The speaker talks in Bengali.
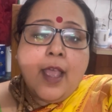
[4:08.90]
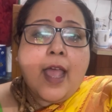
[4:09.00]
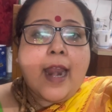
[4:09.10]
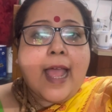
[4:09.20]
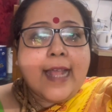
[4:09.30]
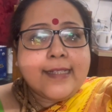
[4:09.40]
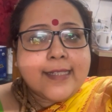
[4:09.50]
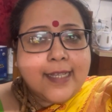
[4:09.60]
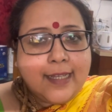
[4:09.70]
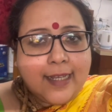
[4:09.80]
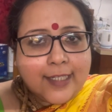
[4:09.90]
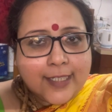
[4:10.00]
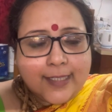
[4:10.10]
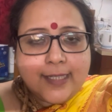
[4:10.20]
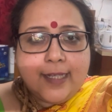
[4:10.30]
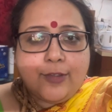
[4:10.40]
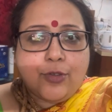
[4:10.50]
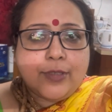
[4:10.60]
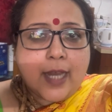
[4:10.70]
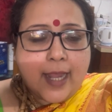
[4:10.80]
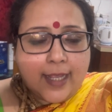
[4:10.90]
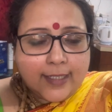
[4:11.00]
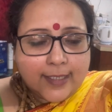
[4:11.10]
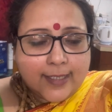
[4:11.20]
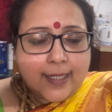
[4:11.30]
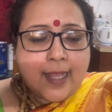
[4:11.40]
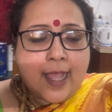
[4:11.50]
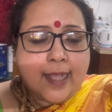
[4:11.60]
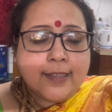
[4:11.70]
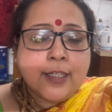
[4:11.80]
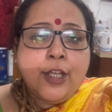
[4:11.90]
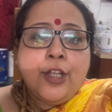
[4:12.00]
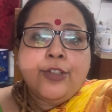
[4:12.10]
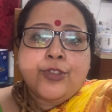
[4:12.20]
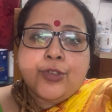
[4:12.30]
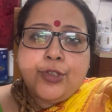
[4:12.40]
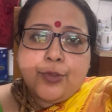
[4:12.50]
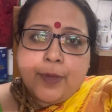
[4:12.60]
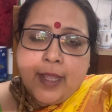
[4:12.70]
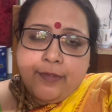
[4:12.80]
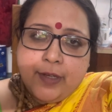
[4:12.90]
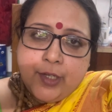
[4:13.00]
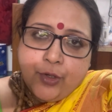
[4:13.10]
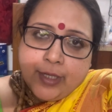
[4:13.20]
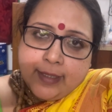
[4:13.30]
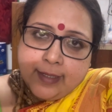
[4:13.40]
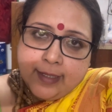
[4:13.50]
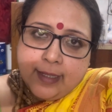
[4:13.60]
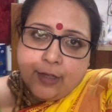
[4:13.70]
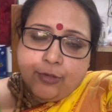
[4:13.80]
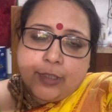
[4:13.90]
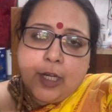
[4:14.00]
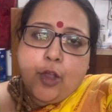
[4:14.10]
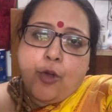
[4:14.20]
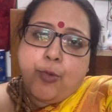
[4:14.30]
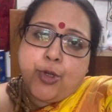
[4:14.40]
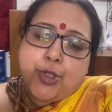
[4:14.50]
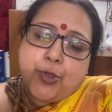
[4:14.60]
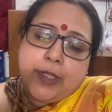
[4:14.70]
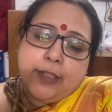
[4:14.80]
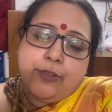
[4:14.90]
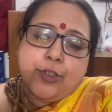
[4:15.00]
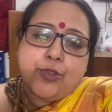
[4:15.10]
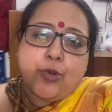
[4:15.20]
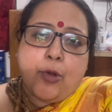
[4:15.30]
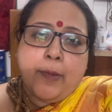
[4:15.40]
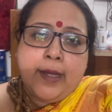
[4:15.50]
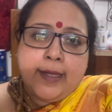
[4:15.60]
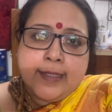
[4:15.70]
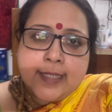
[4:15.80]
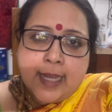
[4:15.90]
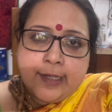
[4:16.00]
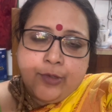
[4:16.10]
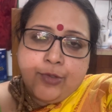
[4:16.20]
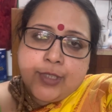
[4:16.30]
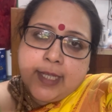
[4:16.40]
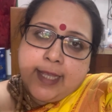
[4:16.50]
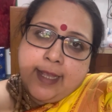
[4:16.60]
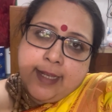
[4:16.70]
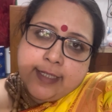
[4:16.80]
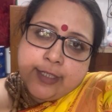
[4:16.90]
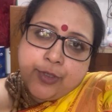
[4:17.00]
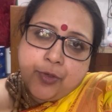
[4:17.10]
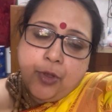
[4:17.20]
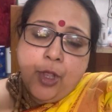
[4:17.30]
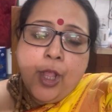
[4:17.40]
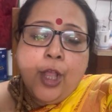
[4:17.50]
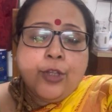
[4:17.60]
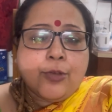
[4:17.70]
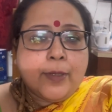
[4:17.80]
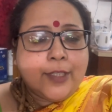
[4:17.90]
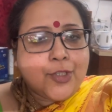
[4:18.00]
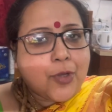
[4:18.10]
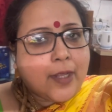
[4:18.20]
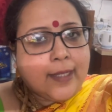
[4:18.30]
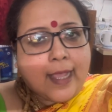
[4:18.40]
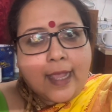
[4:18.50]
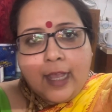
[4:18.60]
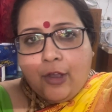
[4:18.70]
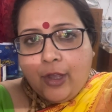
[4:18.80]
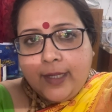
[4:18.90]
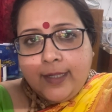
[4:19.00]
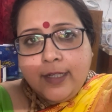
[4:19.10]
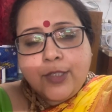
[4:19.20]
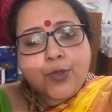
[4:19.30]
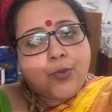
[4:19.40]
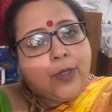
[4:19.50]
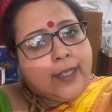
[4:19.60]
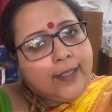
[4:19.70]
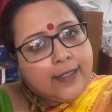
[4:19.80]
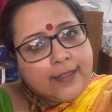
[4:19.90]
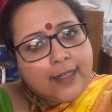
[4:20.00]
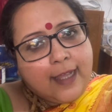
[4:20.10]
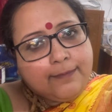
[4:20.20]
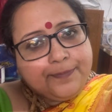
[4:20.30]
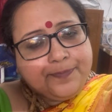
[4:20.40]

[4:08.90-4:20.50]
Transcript: আর আজ যে এসেছিলে তো যারা এসেছিলে আজ যদি তোমরা এই ভিডিওটা দেখে থাকো তাহলে অবশ্যই কিন্তু একটু কমেন্টে জানিও যে কে এসেছো তোমাদের সঙ্গে দেখা হয়নি স্কুলে গিয়েছিলাম